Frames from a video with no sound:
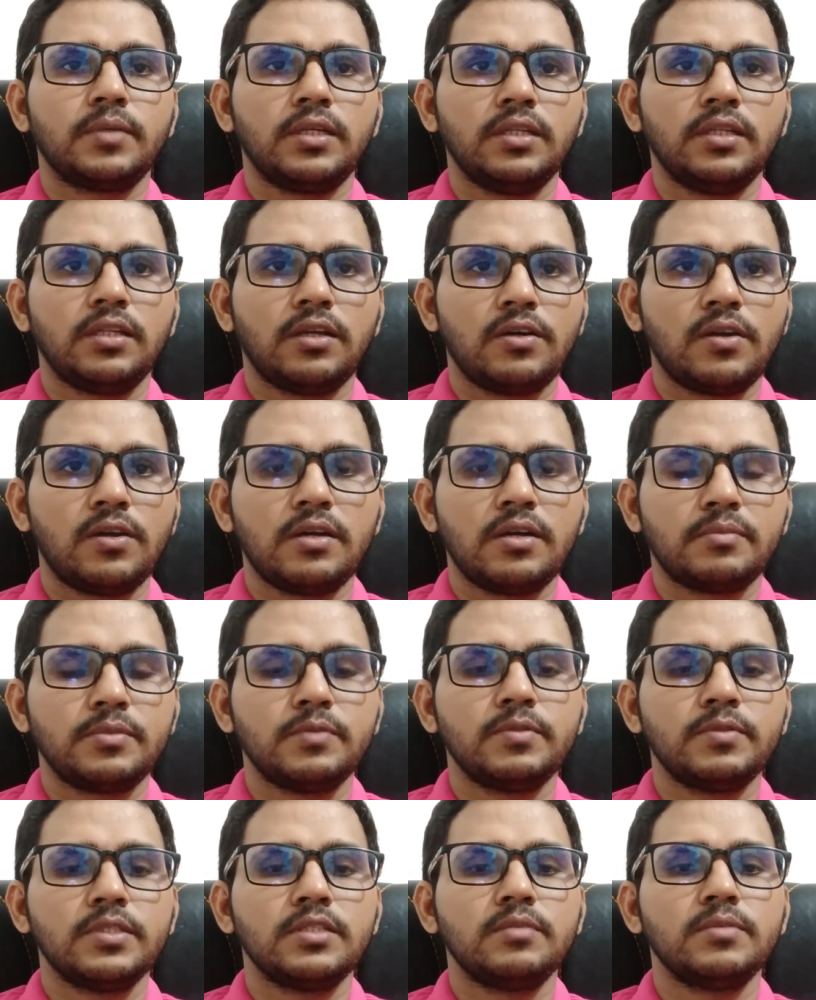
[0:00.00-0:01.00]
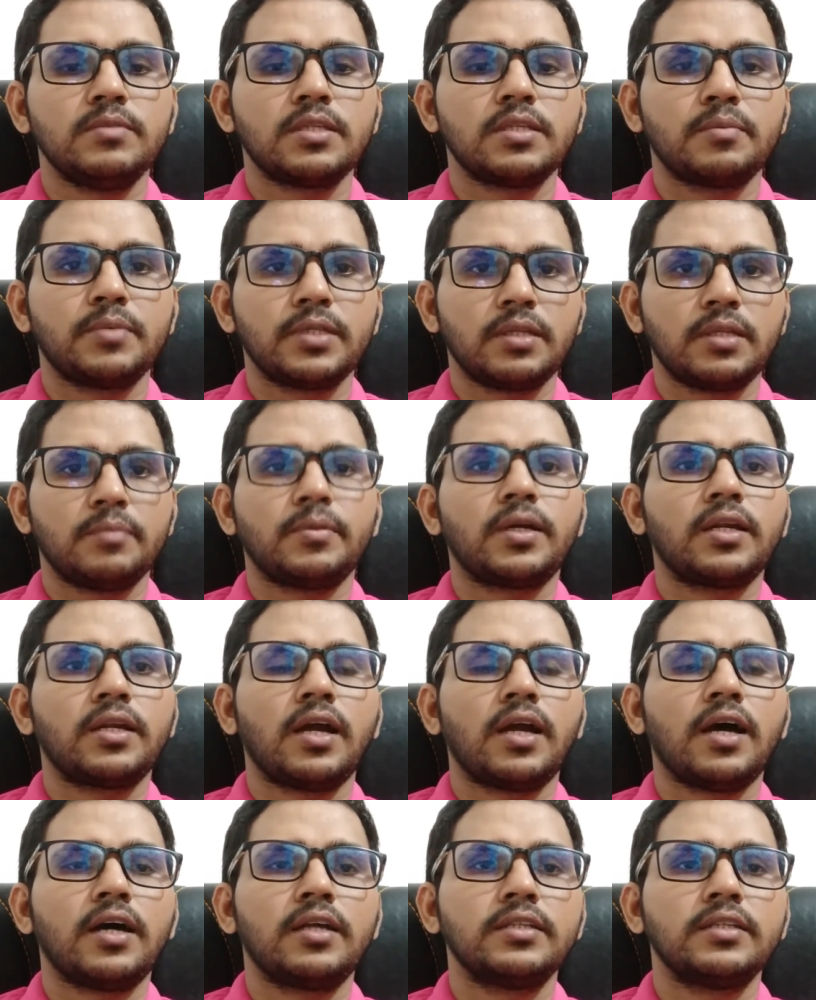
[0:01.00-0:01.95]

পারেন তাহলেও আপনি ভিজিট ভিসা পেতে পারেন